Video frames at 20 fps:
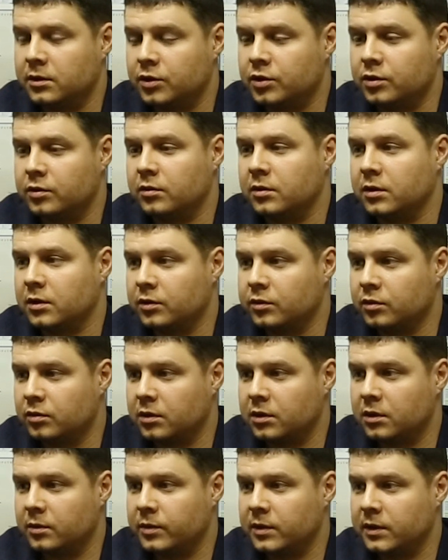и
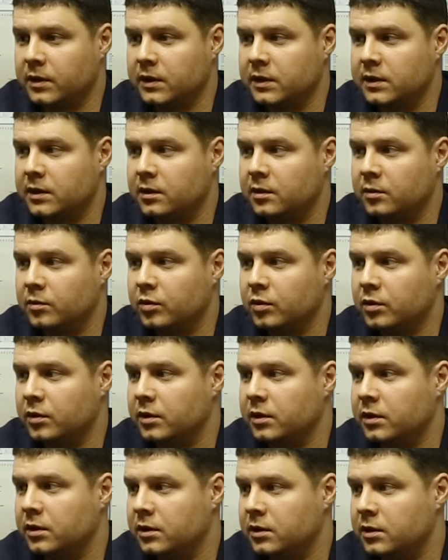штукатурка под эти
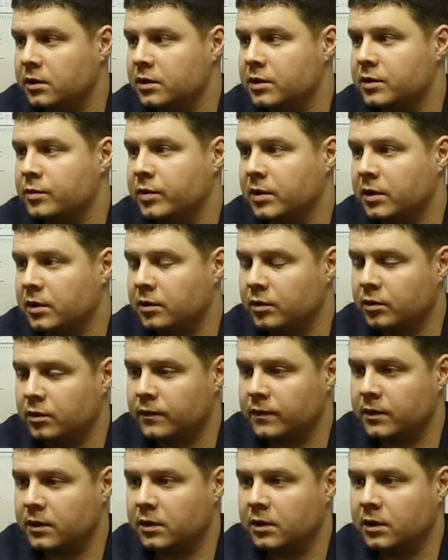обои, и
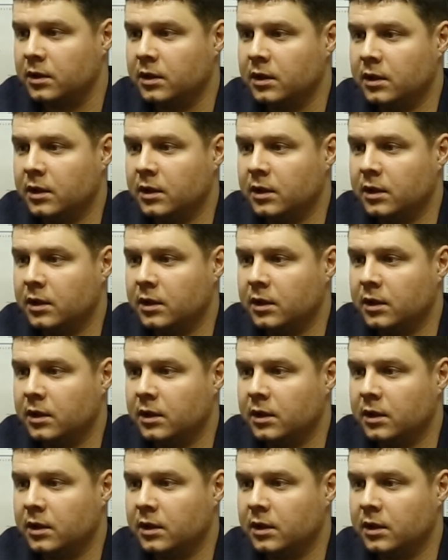шпатлевка,